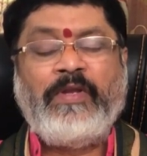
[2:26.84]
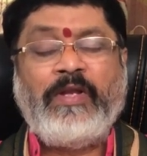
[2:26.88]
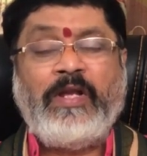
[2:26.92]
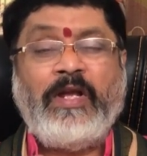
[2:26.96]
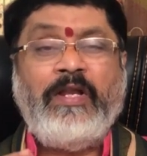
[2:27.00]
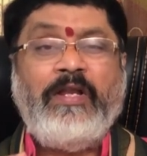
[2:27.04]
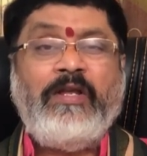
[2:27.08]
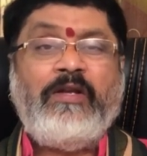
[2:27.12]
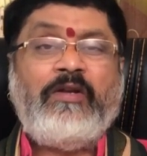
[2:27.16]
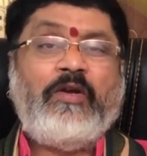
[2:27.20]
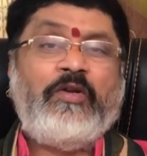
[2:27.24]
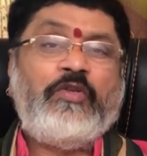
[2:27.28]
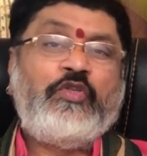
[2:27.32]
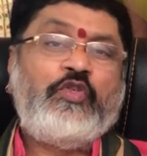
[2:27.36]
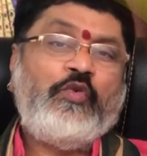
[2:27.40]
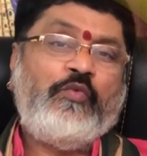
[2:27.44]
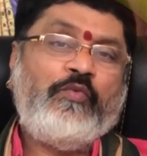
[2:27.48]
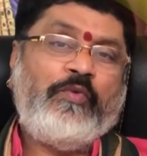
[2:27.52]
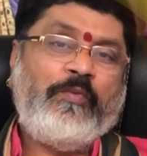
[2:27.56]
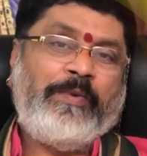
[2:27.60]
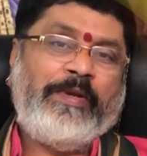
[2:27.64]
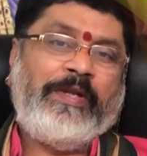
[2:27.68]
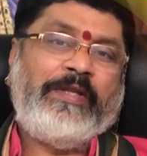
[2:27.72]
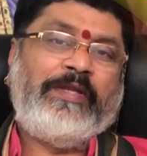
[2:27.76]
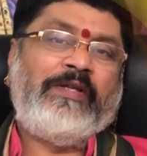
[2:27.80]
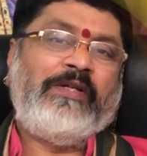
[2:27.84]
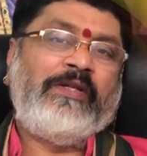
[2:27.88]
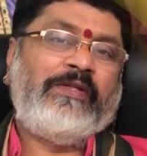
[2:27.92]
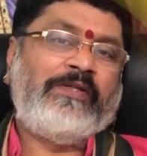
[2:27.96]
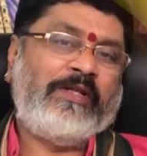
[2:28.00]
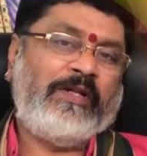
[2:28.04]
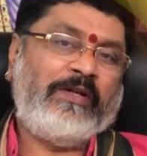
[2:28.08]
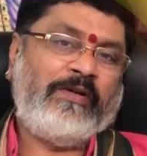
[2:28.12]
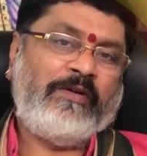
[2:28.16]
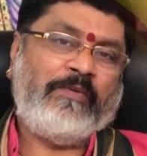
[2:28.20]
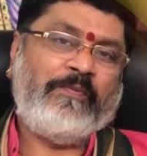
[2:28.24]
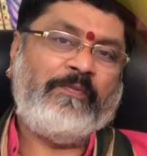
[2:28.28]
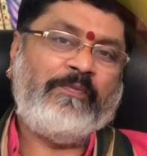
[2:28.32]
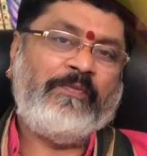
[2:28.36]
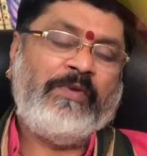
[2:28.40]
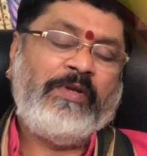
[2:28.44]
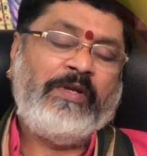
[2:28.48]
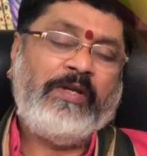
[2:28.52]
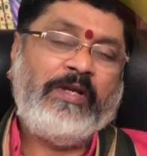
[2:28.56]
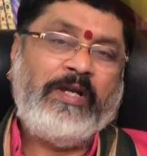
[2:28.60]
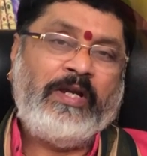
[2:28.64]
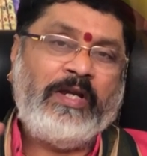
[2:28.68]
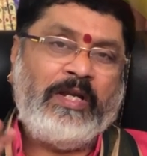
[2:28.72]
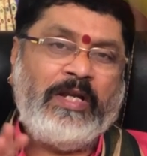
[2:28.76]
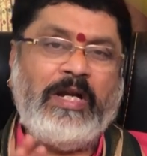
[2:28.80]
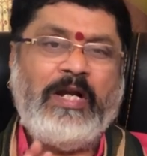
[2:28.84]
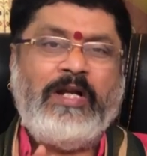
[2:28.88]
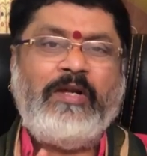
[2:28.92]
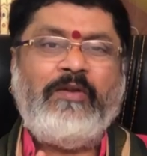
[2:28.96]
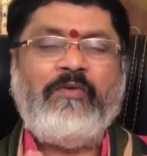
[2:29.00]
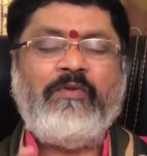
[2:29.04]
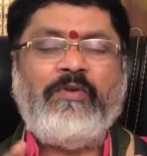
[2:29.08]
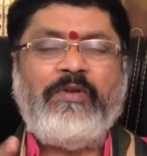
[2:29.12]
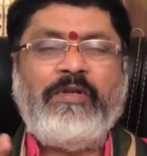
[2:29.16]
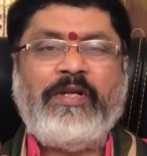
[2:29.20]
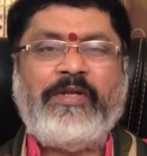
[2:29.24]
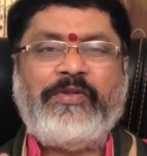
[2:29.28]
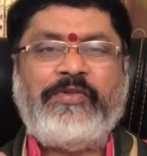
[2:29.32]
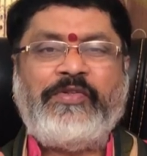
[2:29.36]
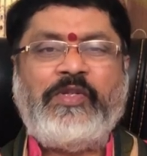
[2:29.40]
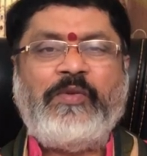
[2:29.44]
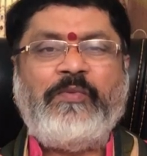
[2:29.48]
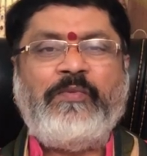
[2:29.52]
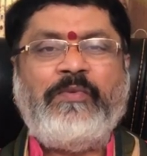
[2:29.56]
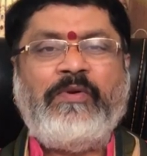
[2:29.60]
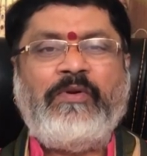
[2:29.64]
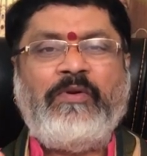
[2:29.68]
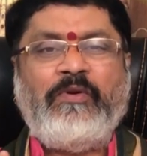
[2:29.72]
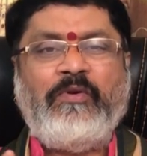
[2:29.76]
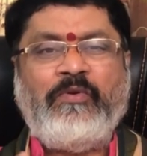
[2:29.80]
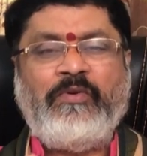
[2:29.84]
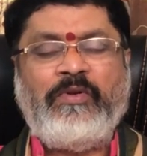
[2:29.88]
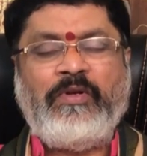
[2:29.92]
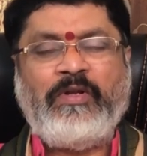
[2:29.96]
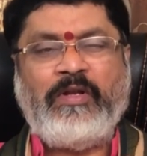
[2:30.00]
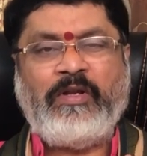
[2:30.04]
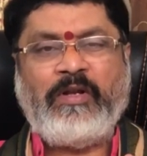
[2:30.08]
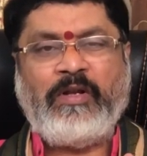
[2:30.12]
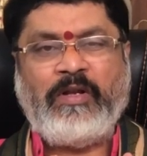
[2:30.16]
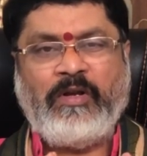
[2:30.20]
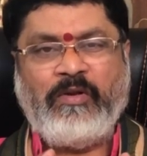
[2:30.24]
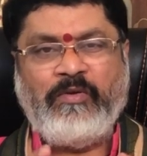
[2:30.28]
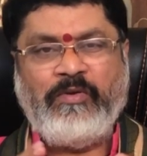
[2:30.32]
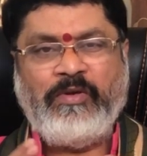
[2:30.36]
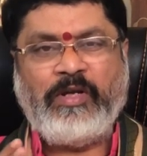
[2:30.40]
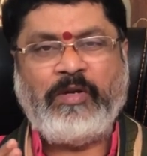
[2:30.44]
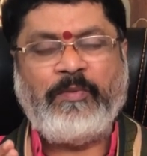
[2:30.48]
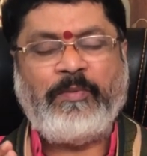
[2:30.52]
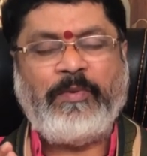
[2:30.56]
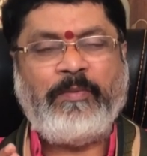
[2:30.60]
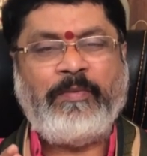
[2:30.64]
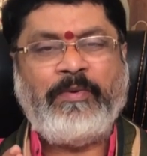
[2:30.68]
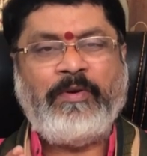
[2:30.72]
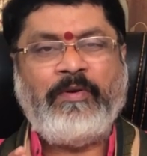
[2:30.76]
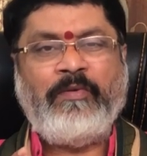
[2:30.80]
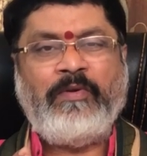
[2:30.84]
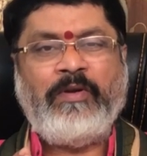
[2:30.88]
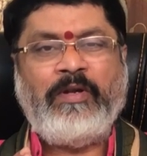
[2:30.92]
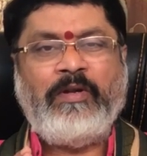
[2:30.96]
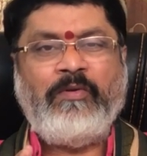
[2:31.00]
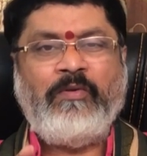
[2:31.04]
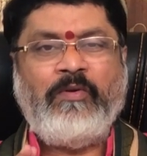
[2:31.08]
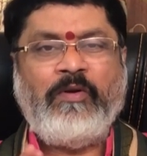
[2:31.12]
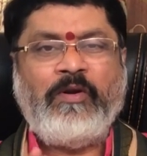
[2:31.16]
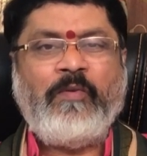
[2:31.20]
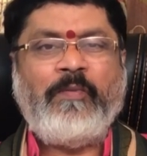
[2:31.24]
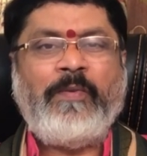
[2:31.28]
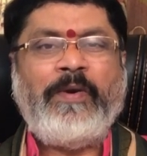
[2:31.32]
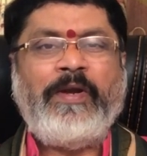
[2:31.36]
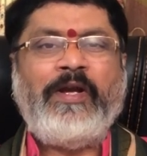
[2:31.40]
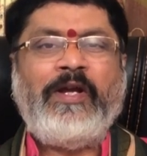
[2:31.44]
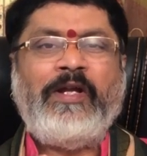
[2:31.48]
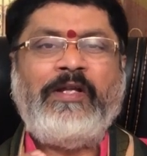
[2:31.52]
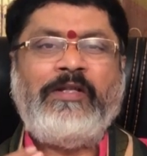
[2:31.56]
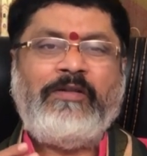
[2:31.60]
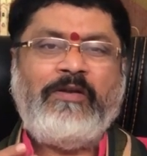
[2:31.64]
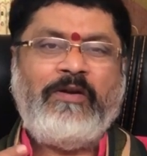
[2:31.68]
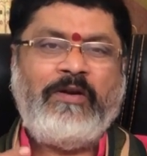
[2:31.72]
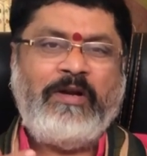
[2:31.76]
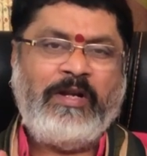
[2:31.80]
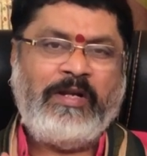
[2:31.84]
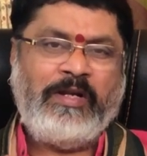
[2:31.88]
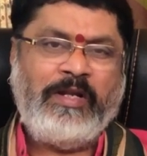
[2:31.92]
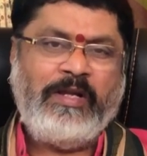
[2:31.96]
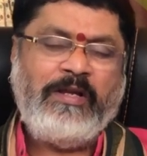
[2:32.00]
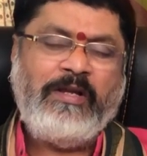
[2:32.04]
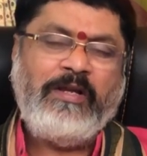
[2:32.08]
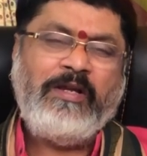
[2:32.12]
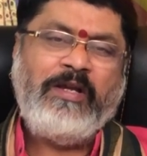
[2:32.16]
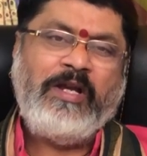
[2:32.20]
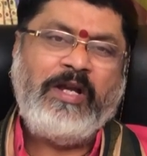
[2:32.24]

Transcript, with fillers: కానీ ఖర్చు విపరీతంగా జరగడం ఇలాంటి కొన్ని అస్తమంలో ఉన్న రాహు యొక్క ప్రభావంలో ఒక భయాందోళనని